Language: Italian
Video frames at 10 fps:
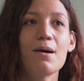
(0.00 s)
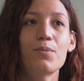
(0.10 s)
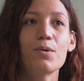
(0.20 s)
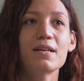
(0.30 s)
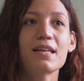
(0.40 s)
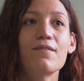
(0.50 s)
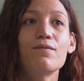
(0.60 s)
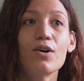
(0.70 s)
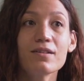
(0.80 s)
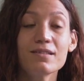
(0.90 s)
proprio perché a
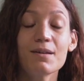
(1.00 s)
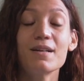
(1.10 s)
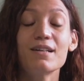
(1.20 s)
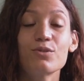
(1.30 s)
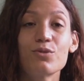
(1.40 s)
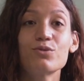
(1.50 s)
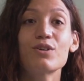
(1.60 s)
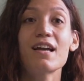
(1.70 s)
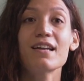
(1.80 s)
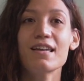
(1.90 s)
volte mi rendo conto
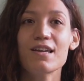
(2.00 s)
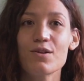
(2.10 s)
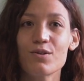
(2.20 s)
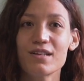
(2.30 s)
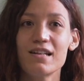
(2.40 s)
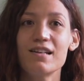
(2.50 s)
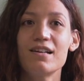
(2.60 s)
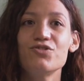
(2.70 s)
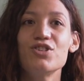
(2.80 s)
che anche io nel